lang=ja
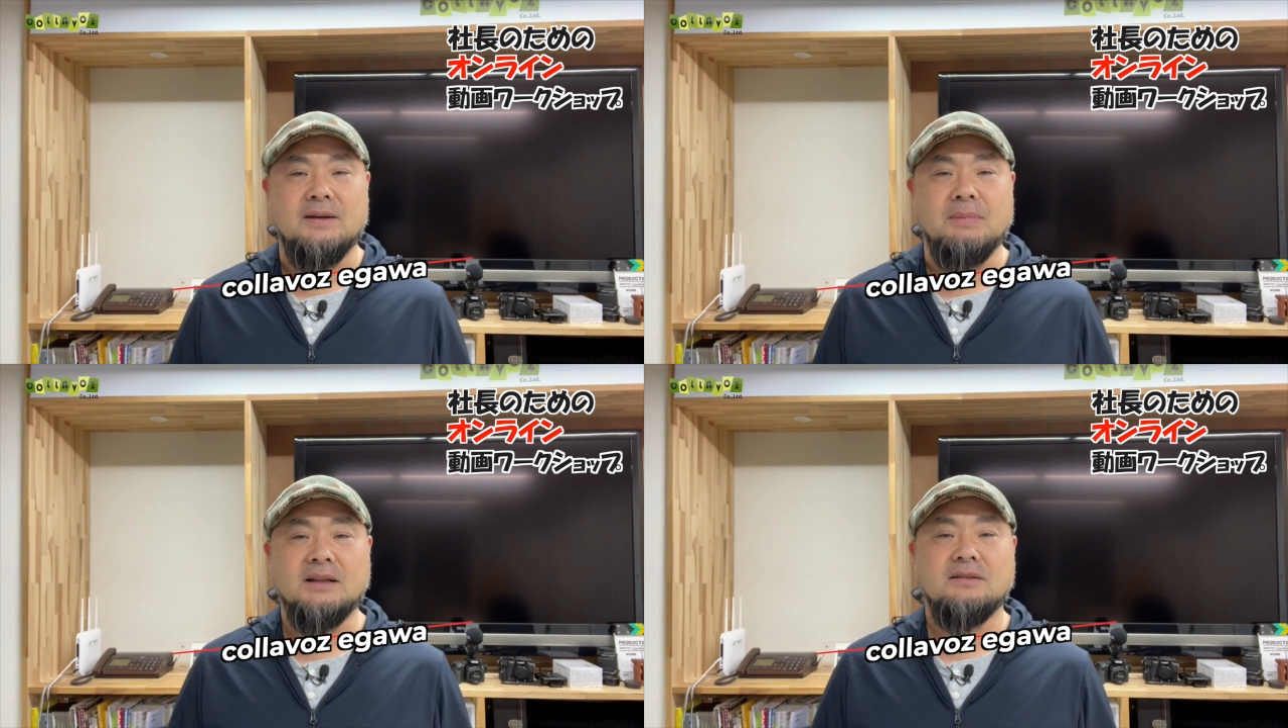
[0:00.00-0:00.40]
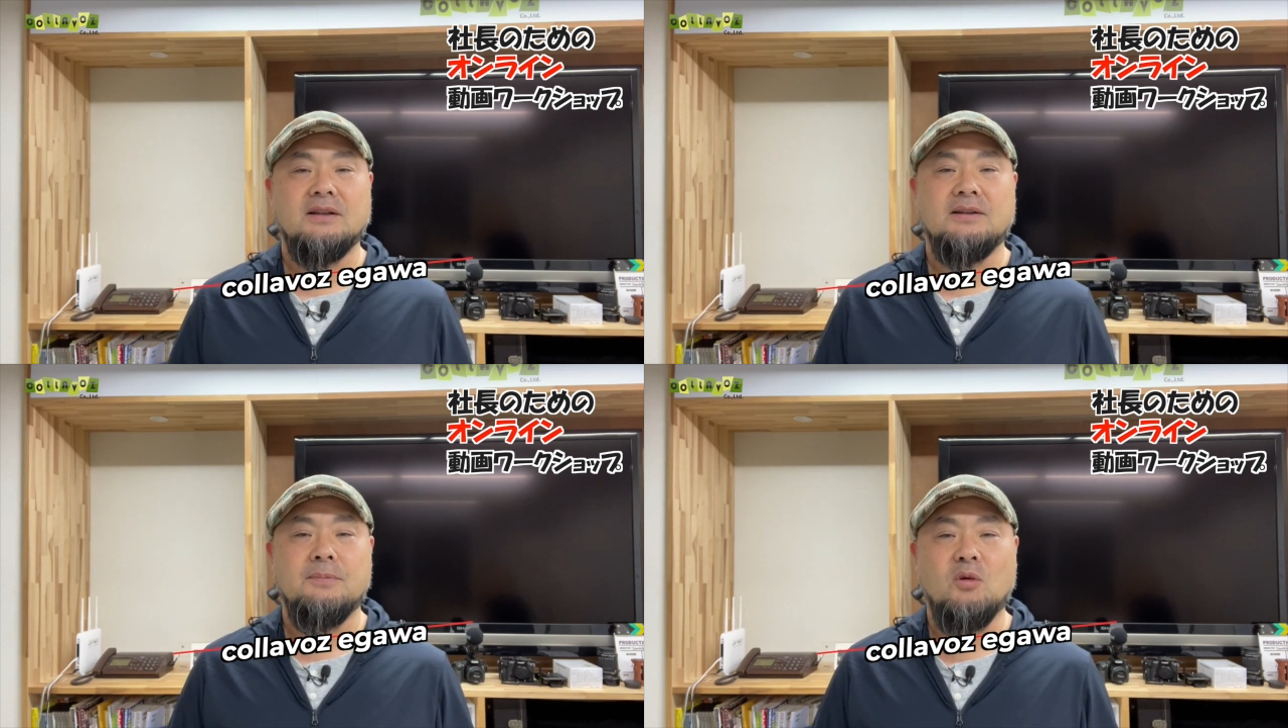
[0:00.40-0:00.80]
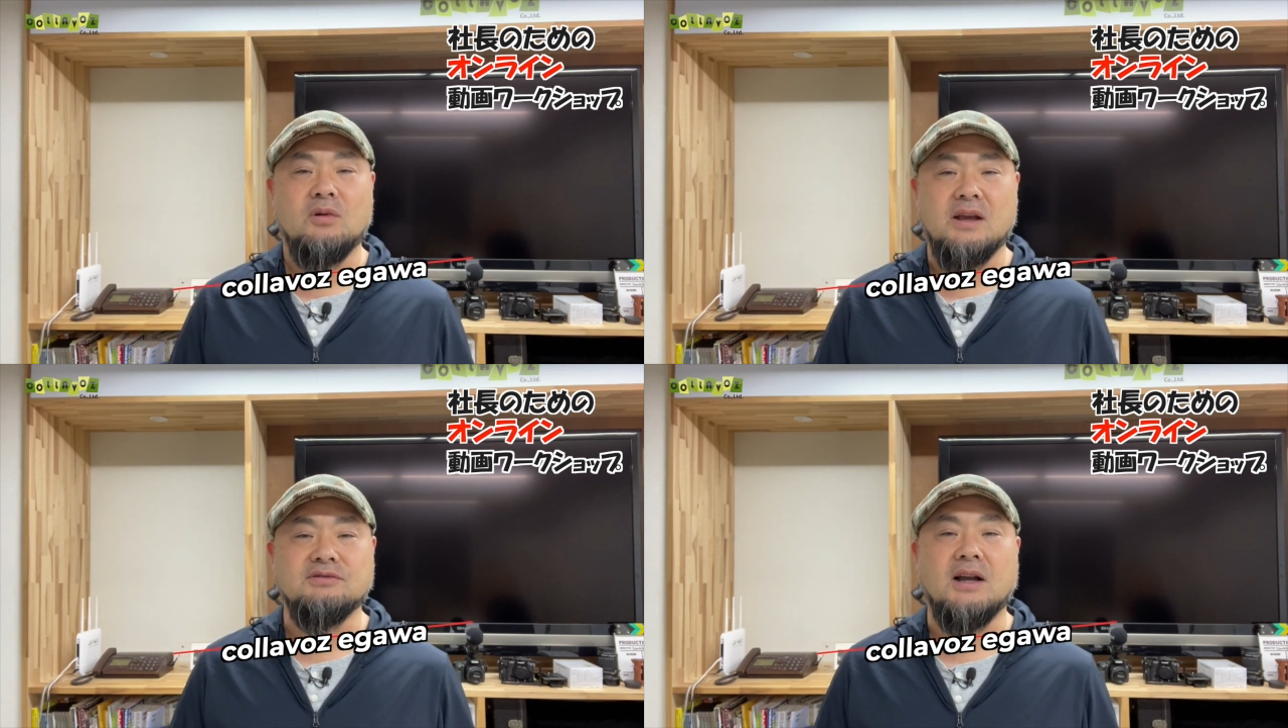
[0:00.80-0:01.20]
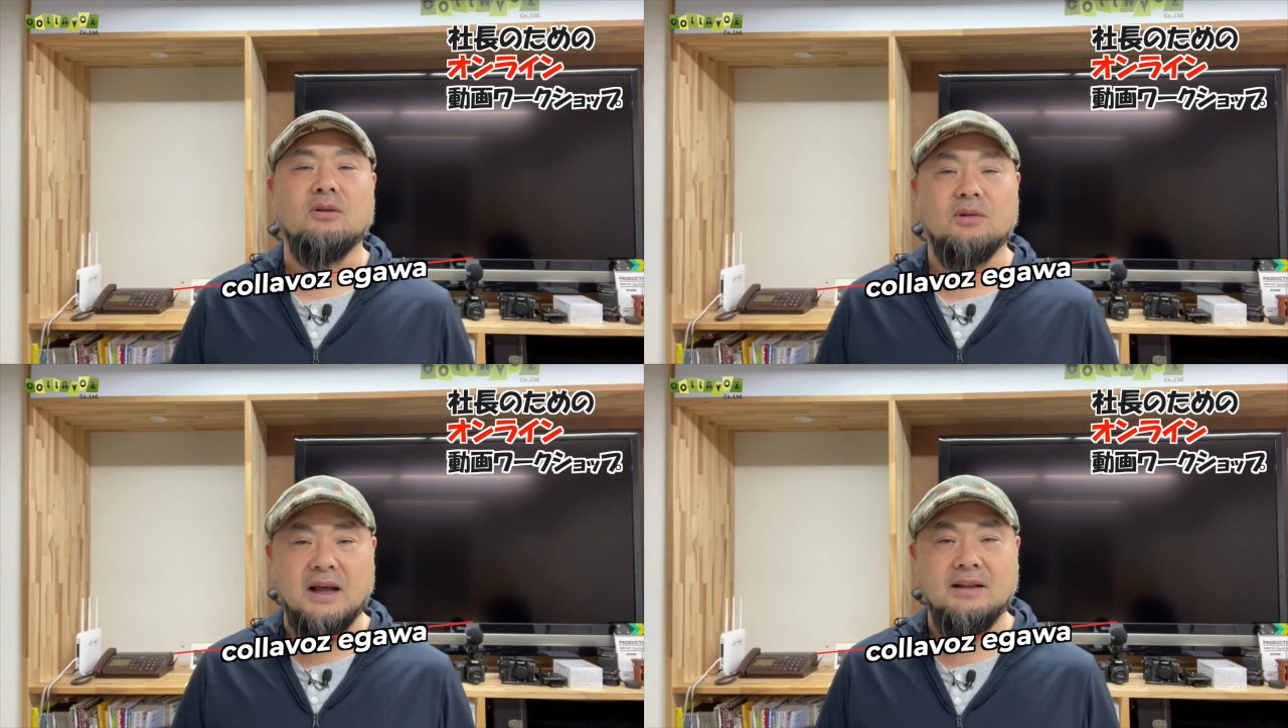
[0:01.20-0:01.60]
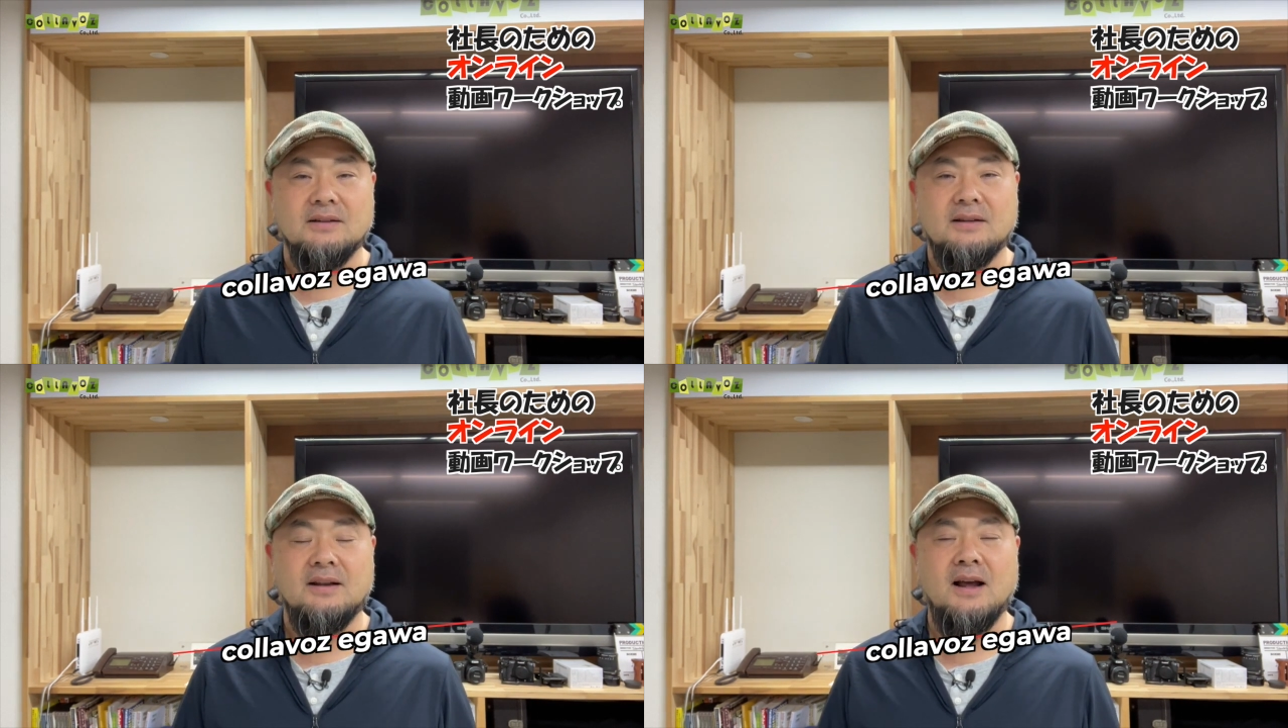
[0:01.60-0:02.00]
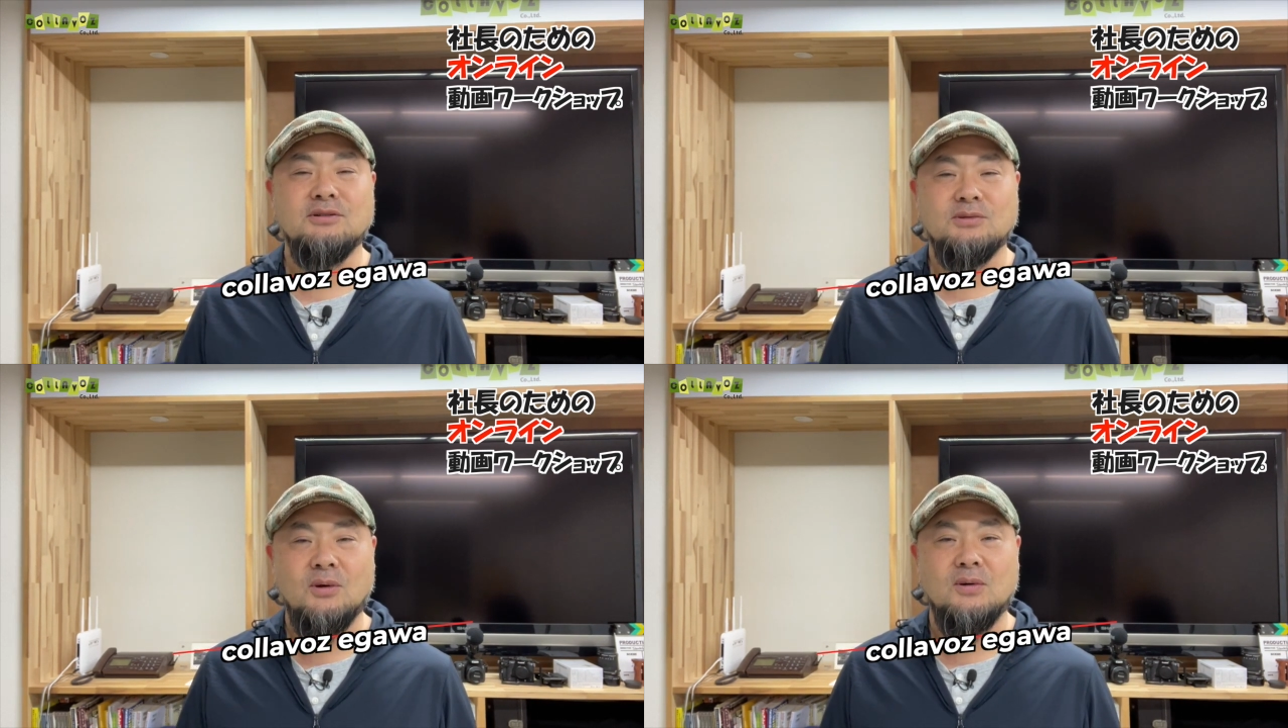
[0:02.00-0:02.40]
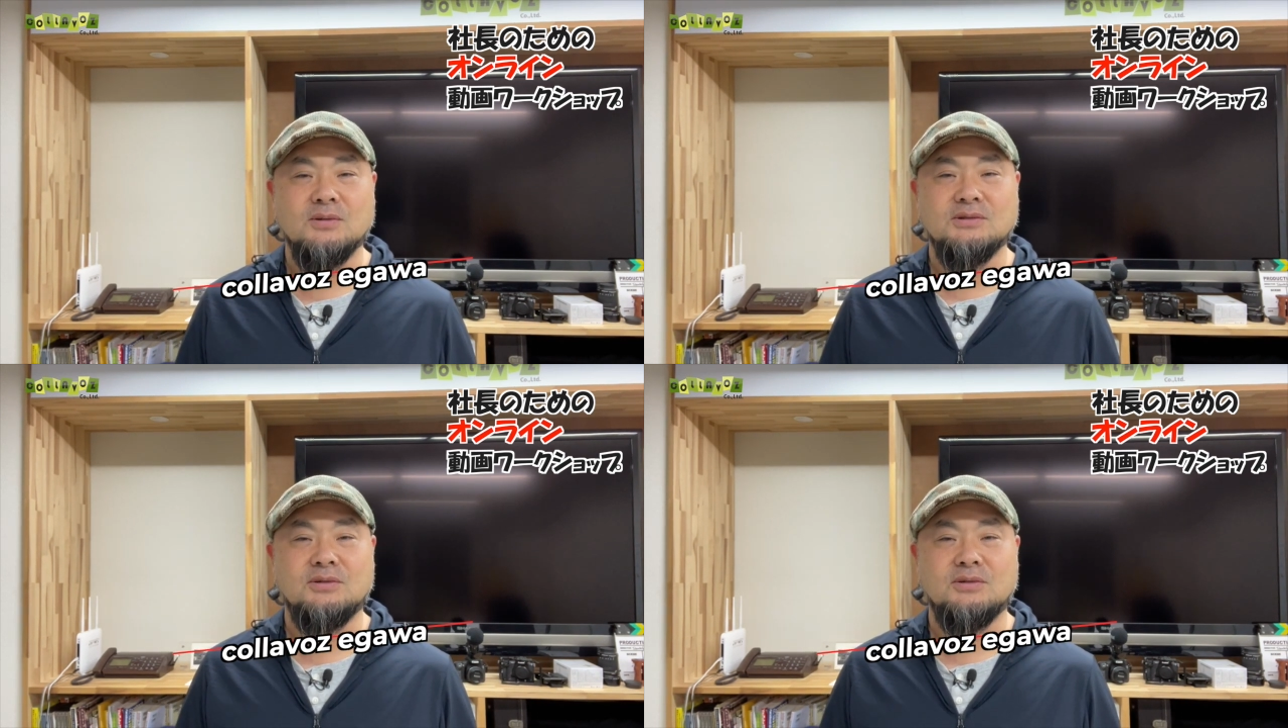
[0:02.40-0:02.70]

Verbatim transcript: 待っててもお客さん来ないってなると、